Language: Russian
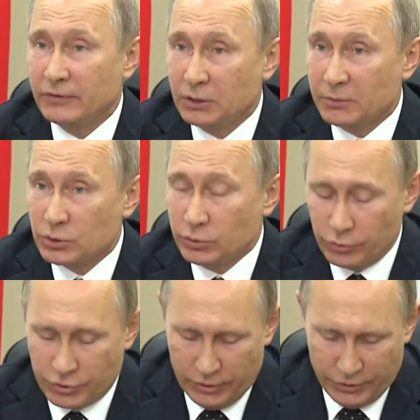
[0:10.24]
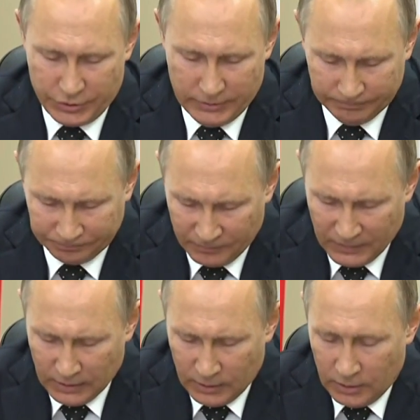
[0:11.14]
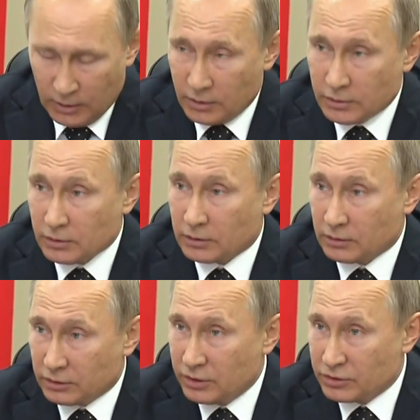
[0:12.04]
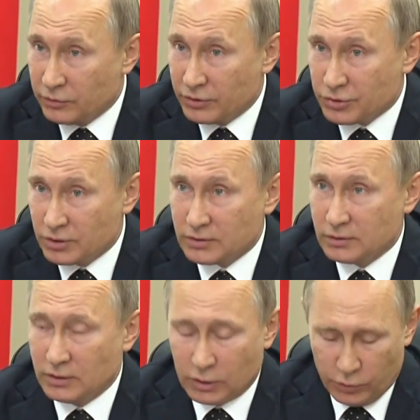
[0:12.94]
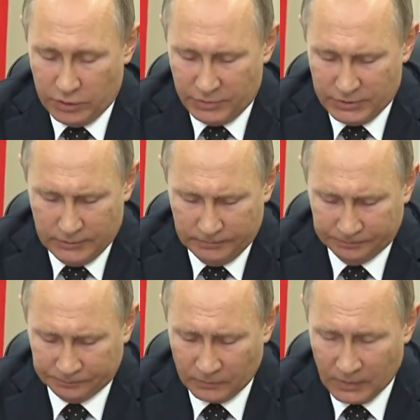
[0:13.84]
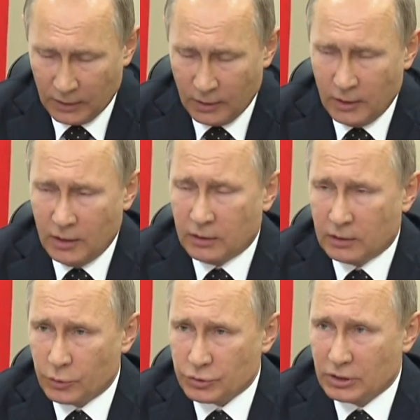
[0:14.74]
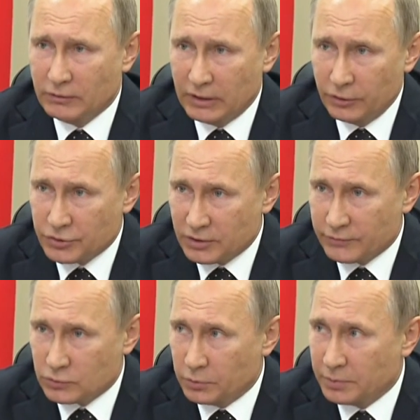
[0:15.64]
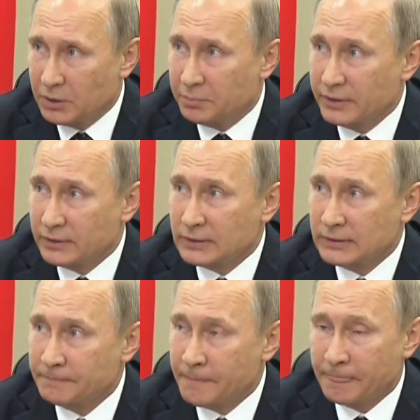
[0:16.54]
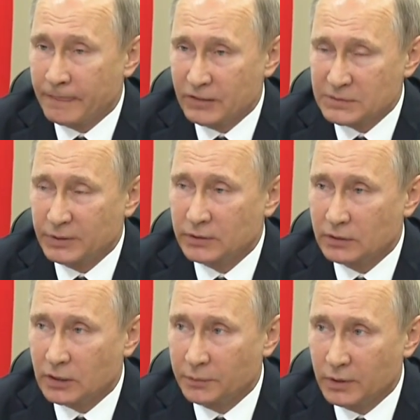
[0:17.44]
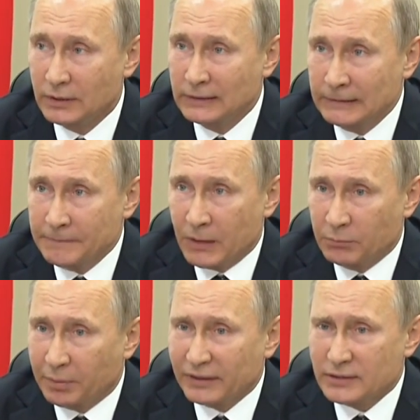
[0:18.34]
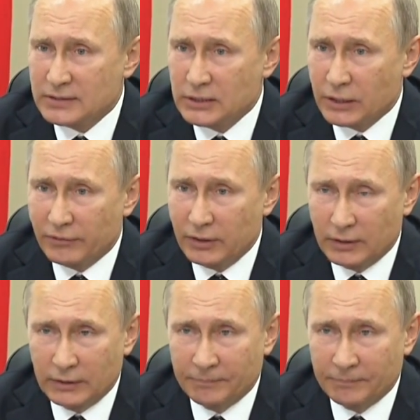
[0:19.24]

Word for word: военно-морского училища, где все сейчас и находимся. Я уже говорил, сейчас выступая перед воспитанниками, мы протестировали